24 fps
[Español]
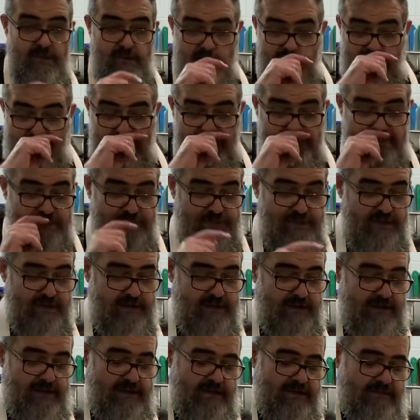Voy a
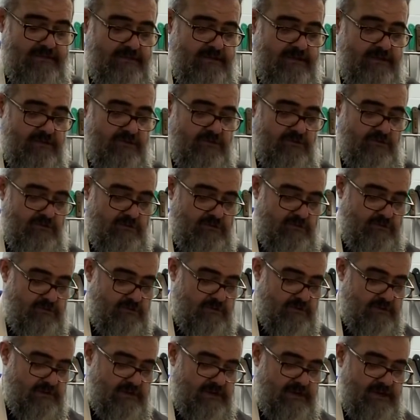empezar haciendo
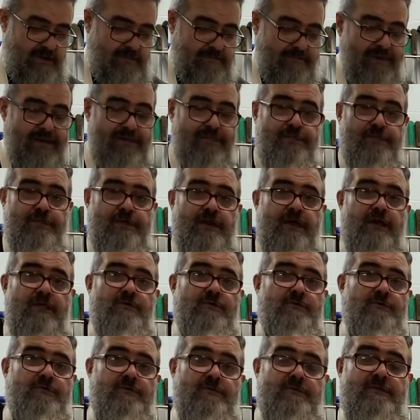el
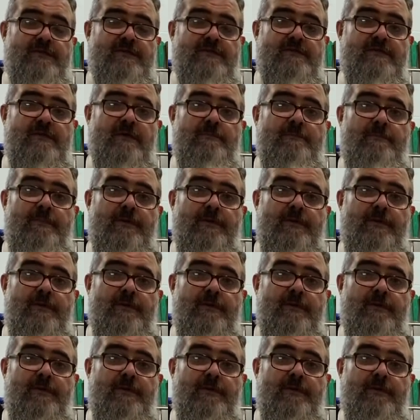macerado de estas